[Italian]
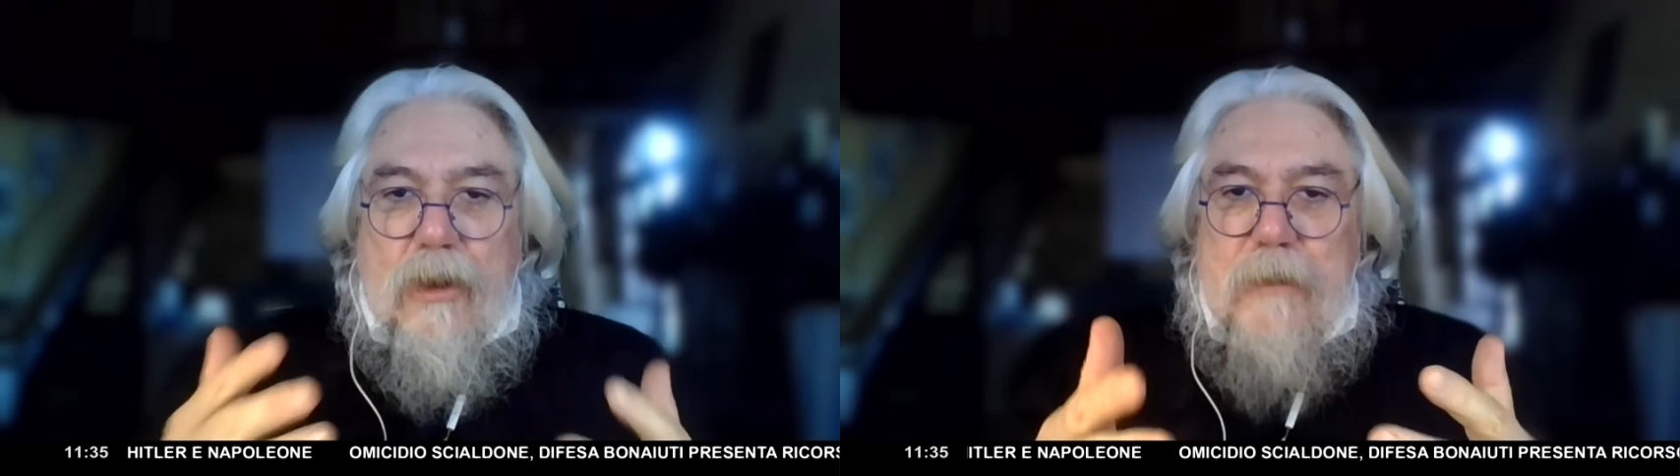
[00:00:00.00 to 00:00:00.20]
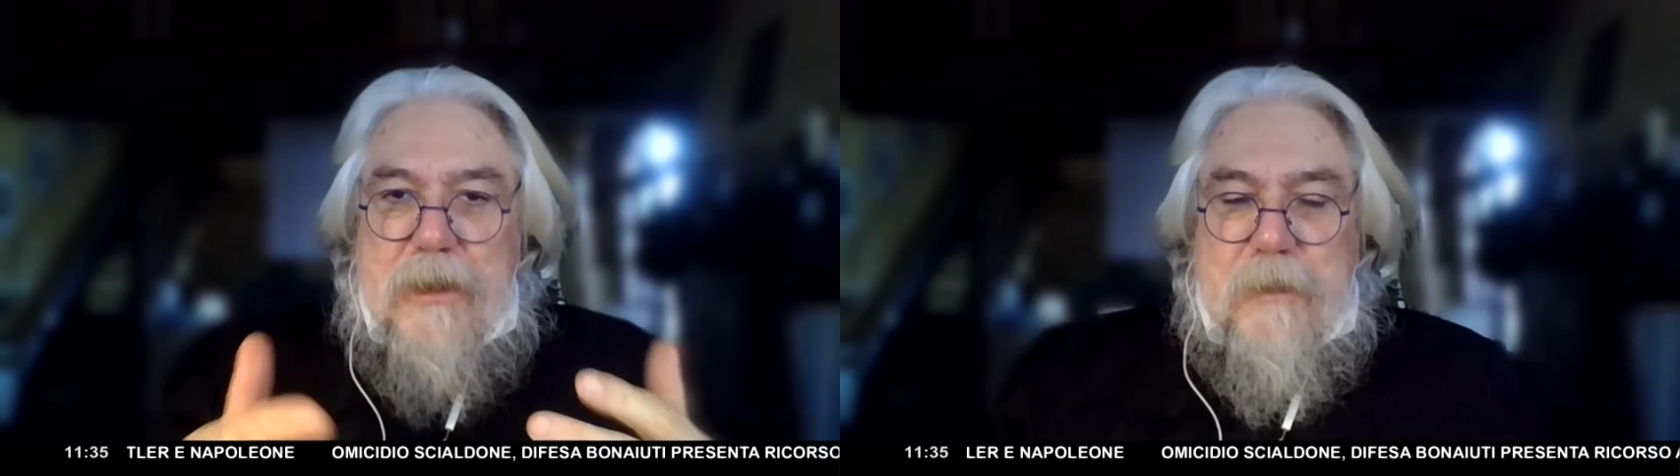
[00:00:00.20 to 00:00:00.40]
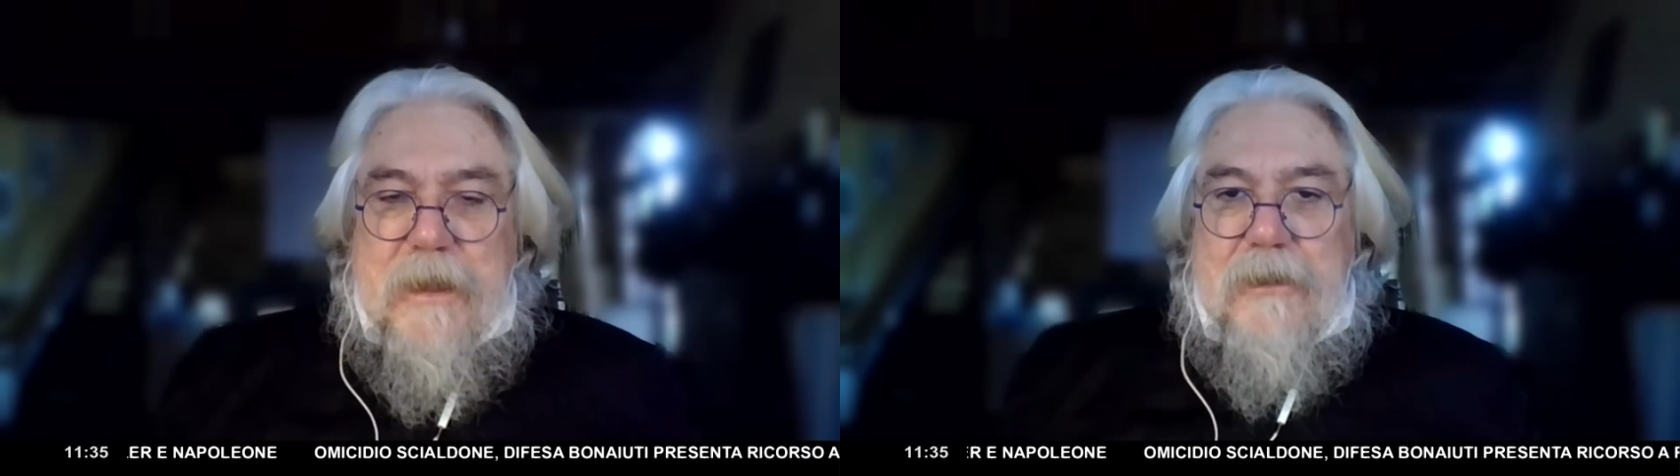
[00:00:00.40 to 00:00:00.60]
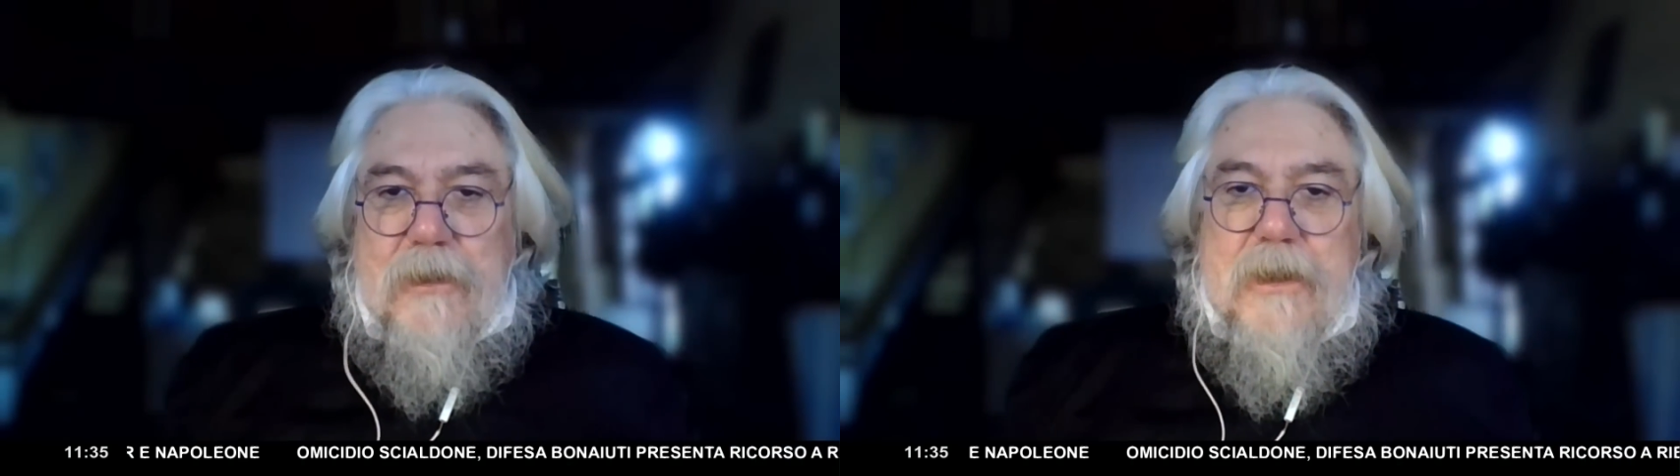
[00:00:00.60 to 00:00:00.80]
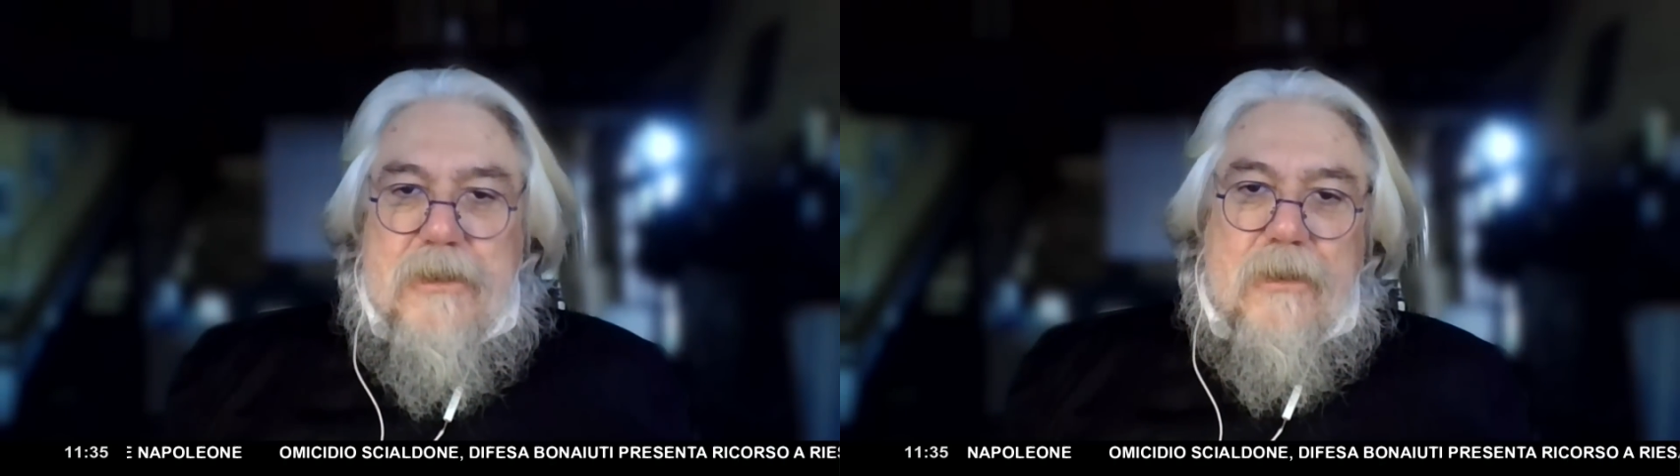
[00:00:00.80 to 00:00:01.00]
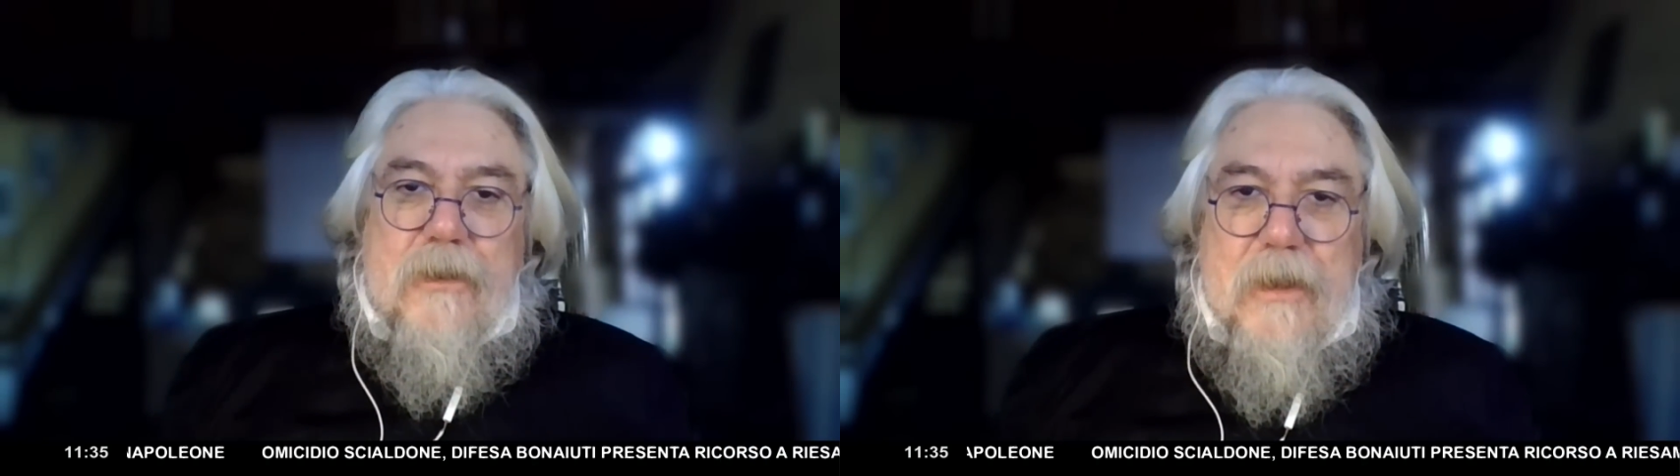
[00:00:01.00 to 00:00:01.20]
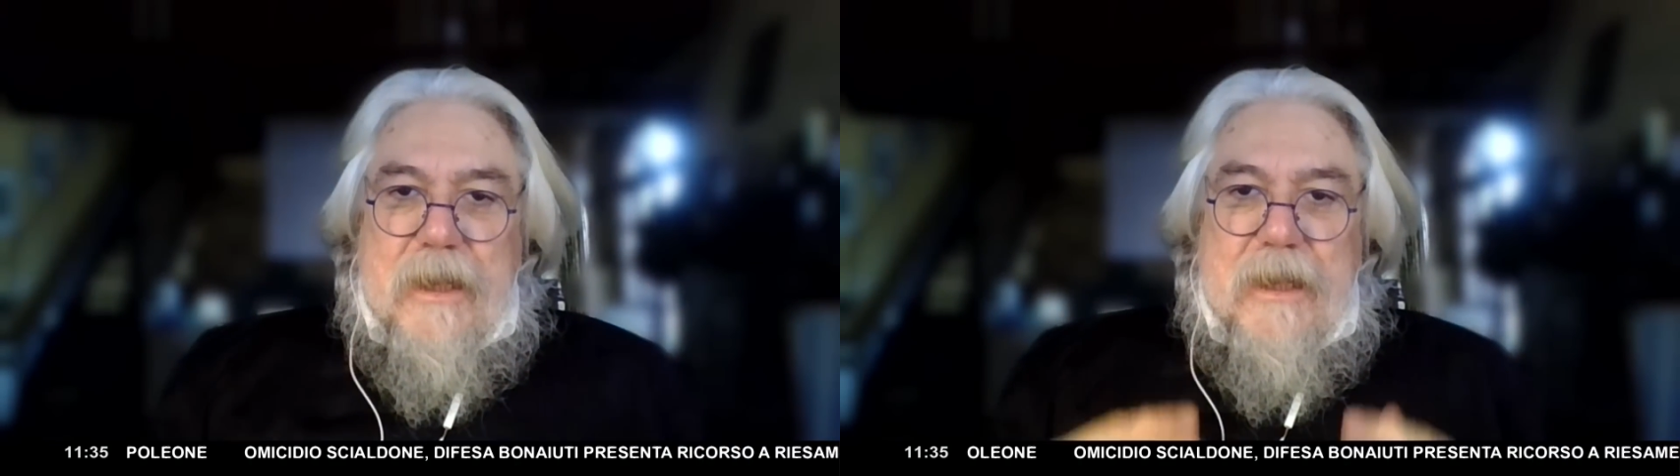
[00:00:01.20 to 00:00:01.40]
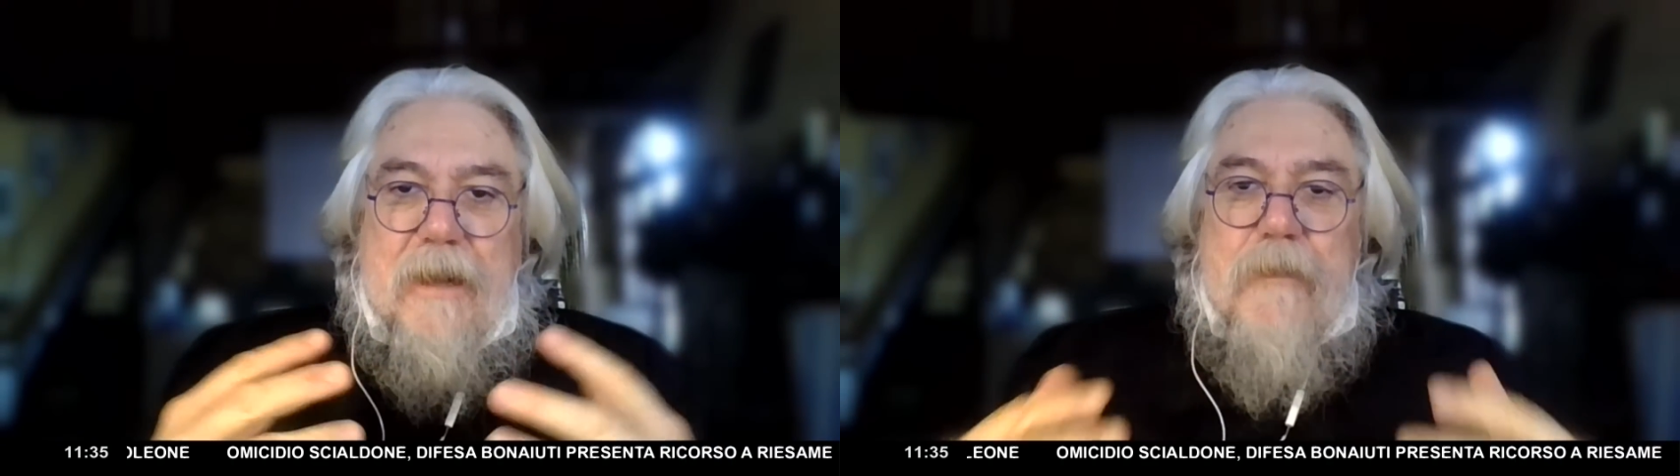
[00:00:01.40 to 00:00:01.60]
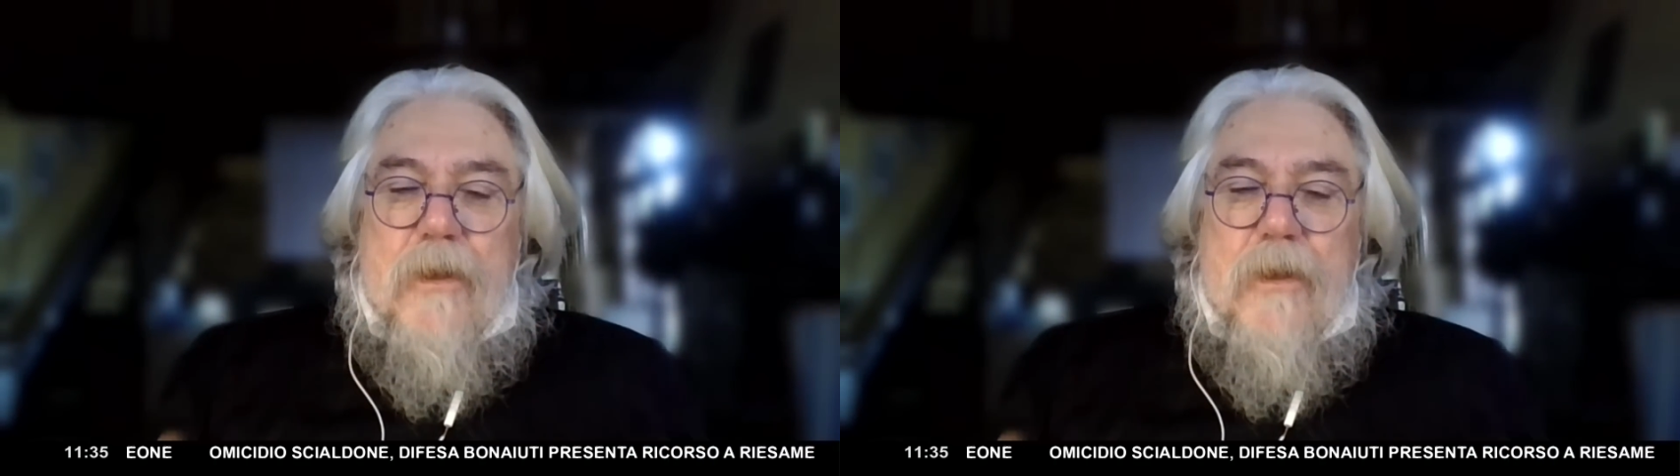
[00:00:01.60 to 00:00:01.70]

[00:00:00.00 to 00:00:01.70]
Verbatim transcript: come ha spiegato adesso il collega,